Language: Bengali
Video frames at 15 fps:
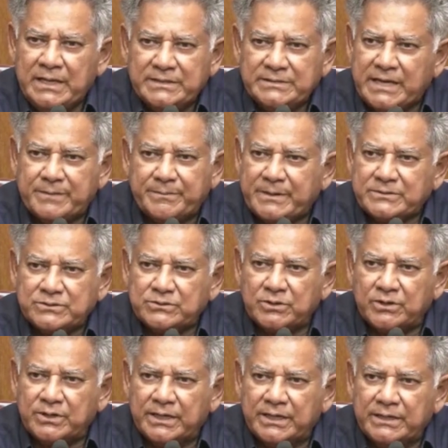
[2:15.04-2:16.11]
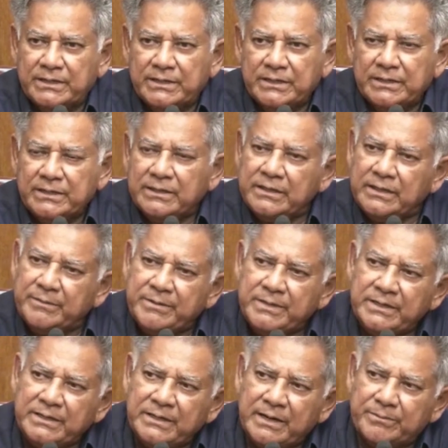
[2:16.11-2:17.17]
চার পাঁচ স্তর নাই
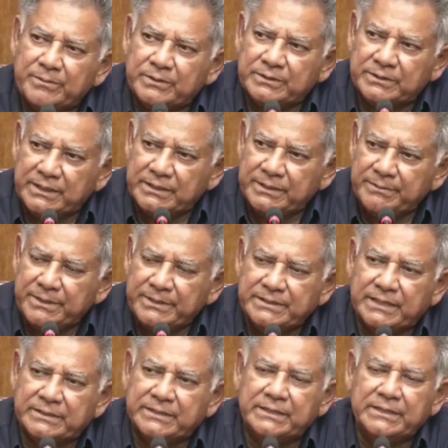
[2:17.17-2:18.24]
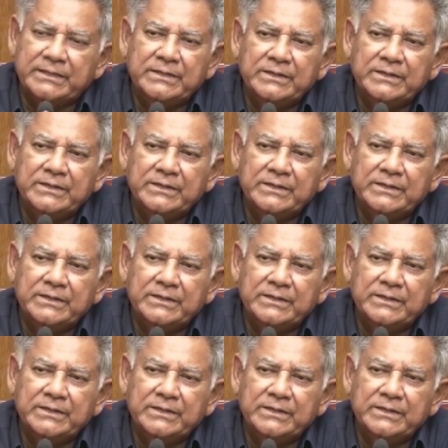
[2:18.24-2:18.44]
নিবিড় নিরাপত্তা দিবে যাতে